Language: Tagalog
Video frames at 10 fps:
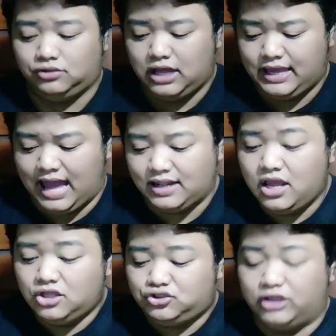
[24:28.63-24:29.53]
Ayan.
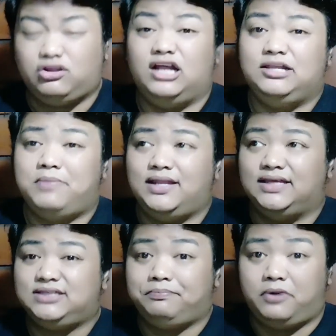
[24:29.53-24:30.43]
So, ito lang naman
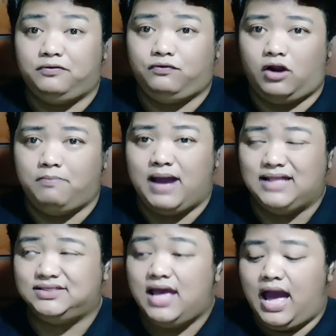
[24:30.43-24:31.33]
is a
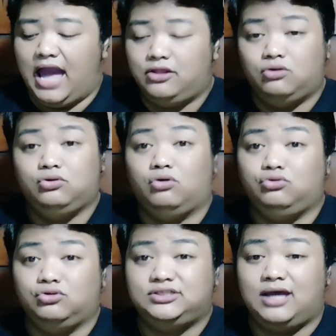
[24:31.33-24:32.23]
performance. I don't know
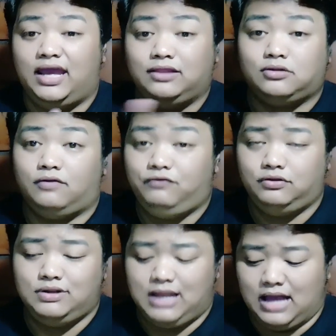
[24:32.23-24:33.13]
dun sa interview
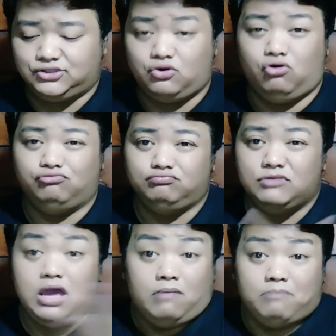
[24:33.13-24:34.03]
nila. So,
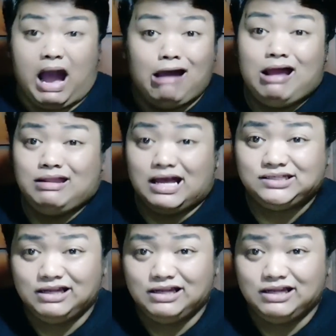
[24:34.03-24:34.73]
bahala na sila.